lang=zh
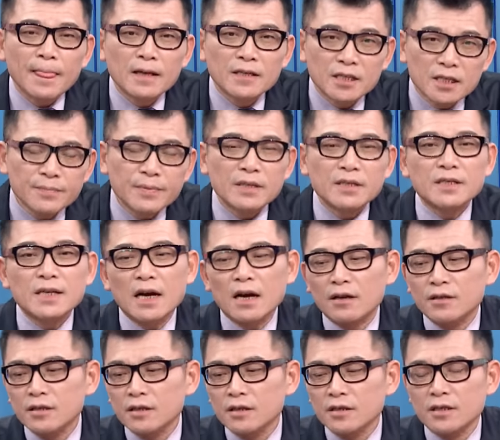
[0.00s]
基本
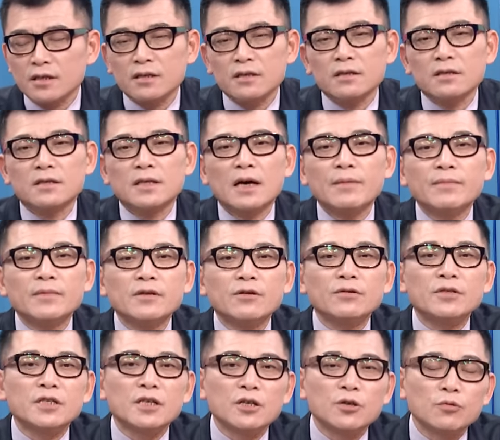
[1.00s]
上这个是他们
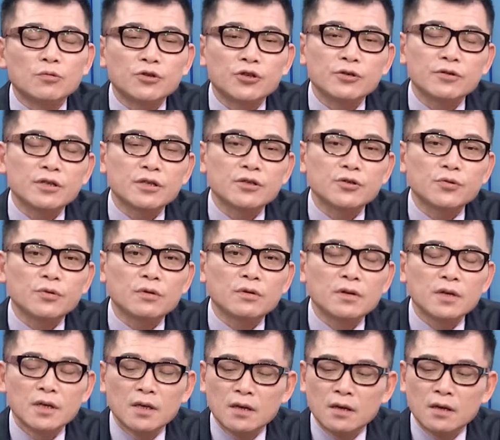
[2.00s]
有解读就是说，